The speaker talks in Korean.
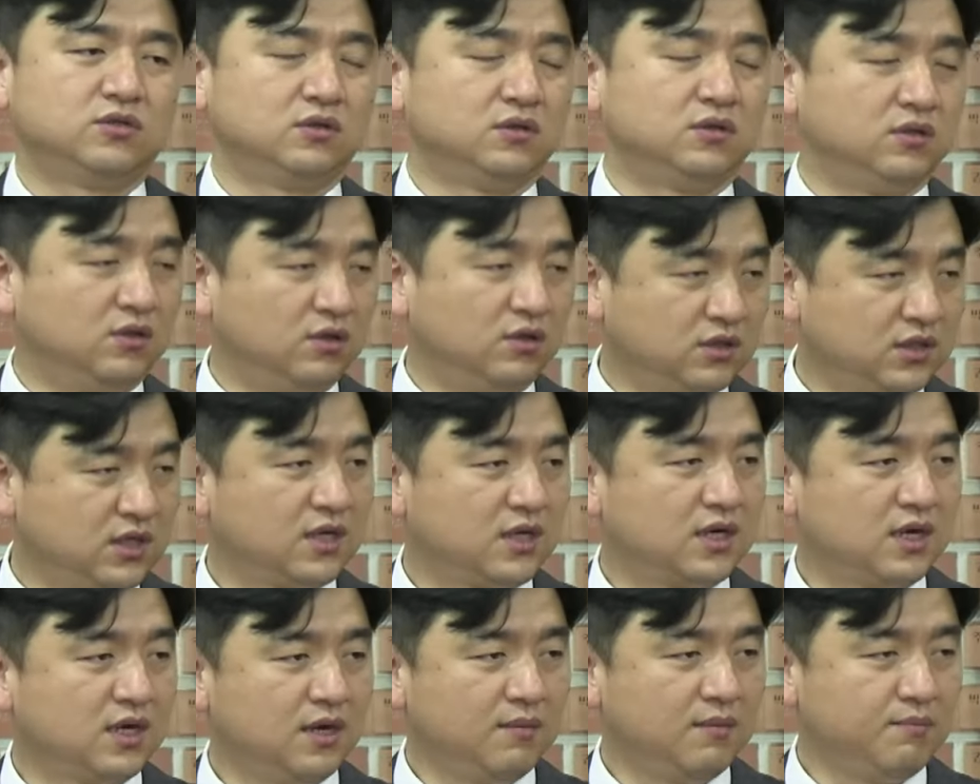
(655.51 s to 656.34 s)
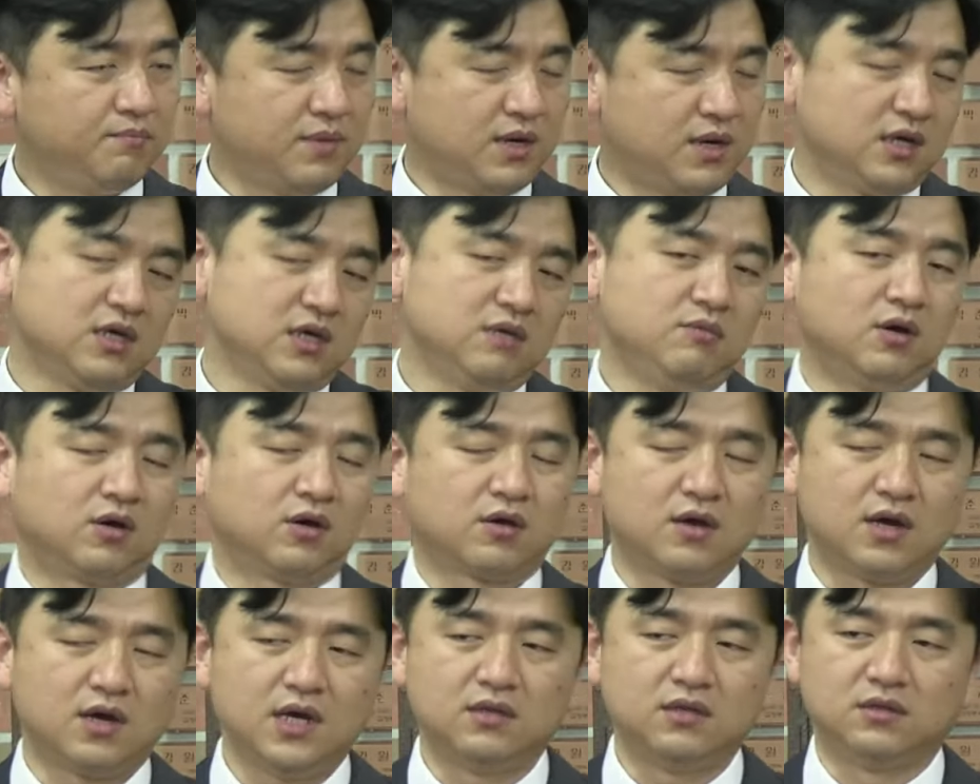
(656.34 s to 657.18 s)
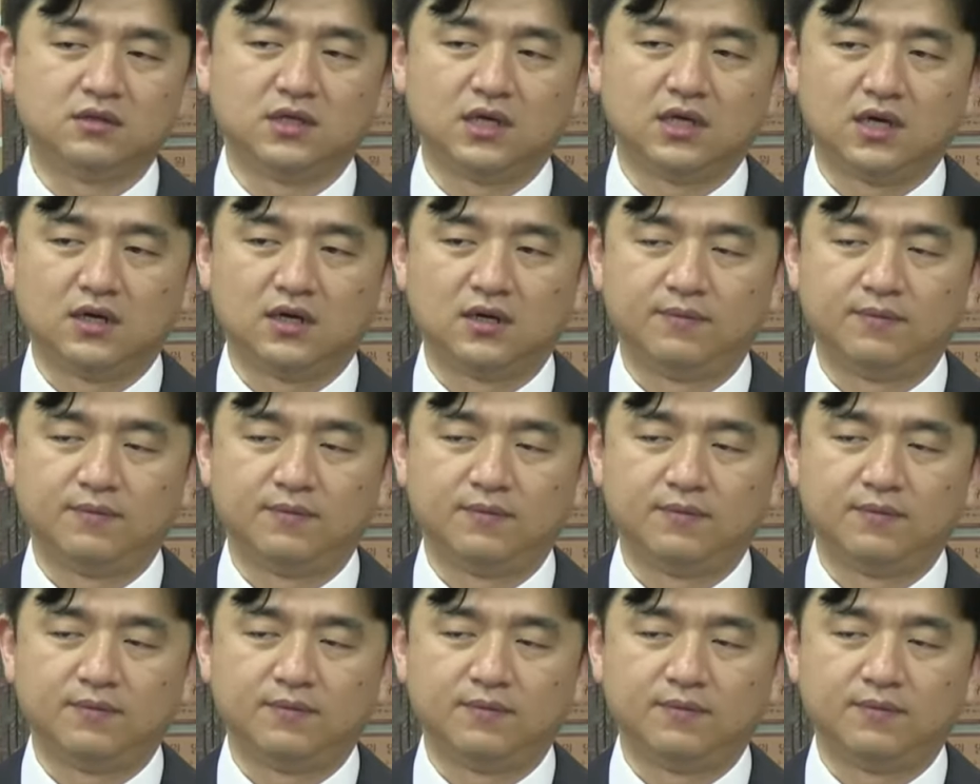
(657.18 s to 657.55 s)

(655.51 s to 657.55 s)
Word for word: 너희에게 빵이 몇 개가 있느냐?